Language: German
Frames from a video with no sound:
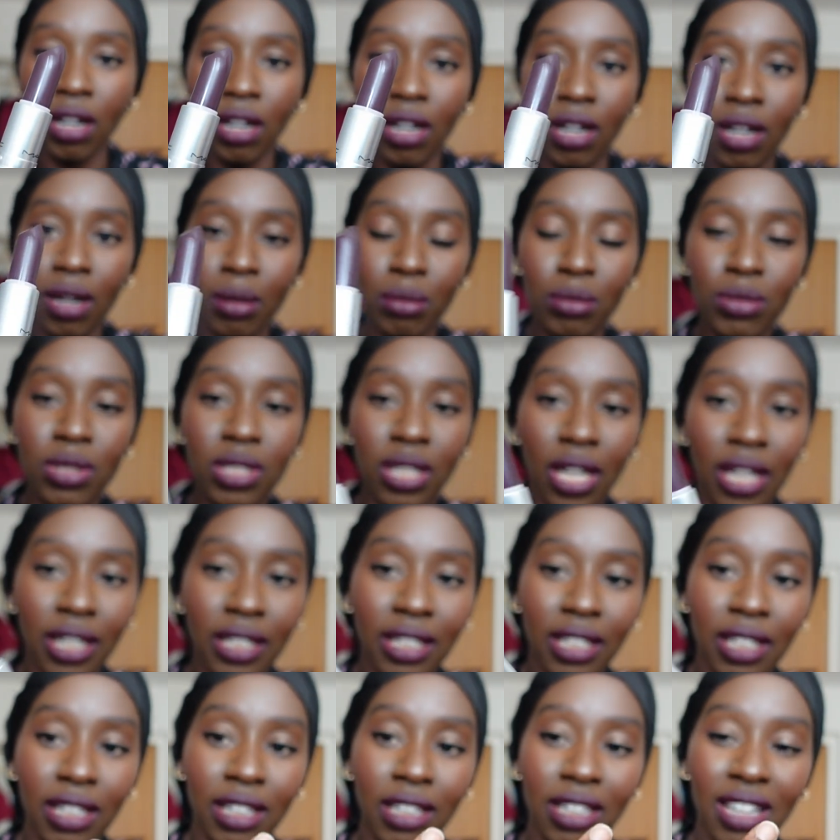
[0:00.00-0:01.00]
ähm, sah
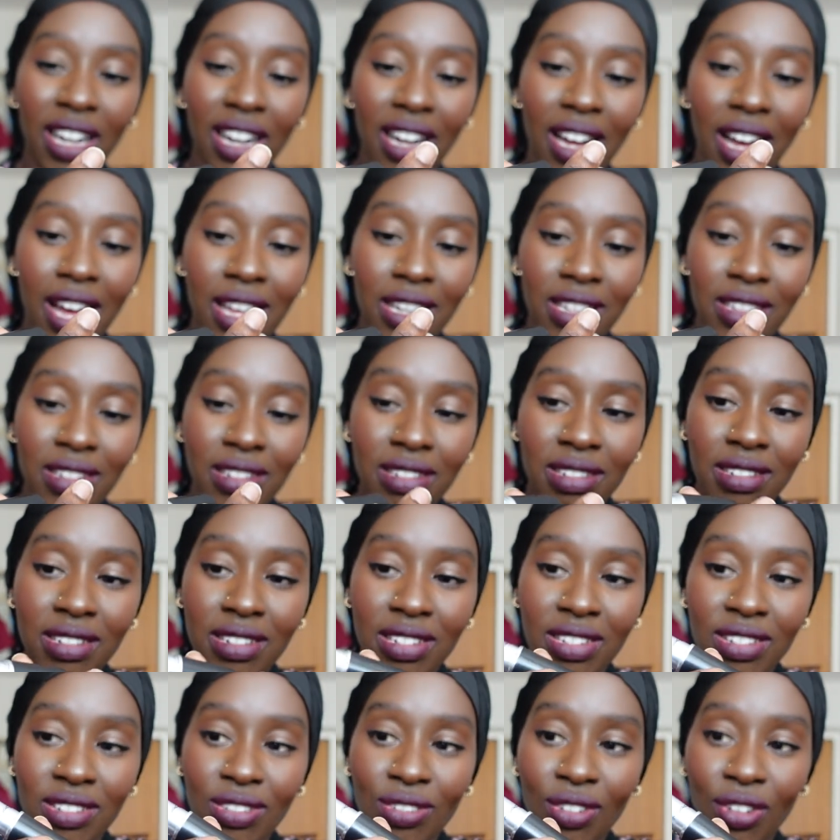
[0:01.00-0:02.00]
der
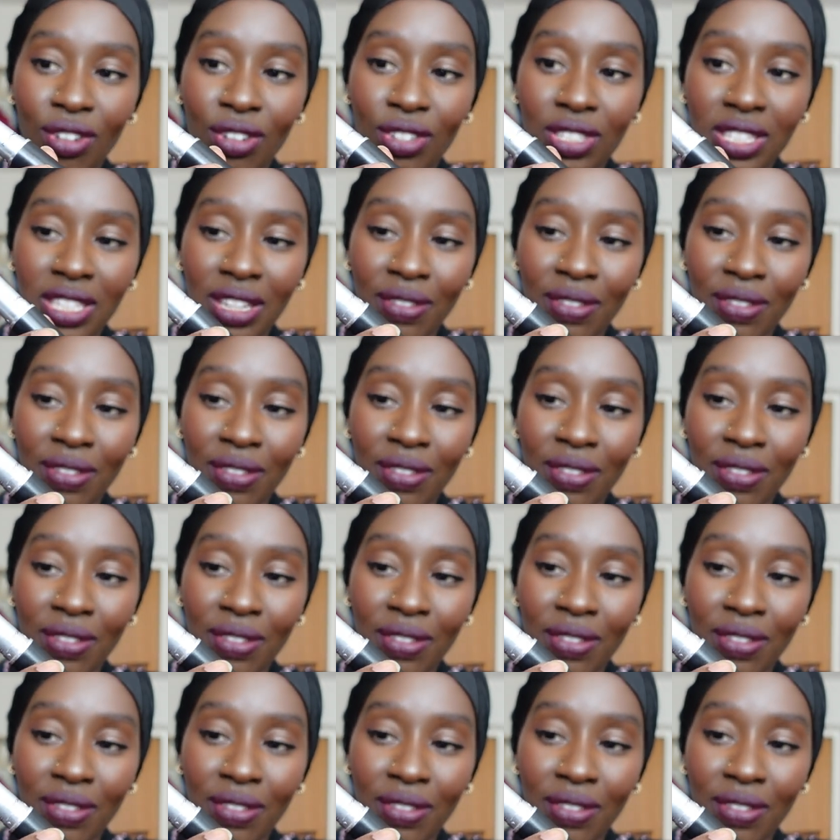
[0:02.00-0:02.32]
anders aus.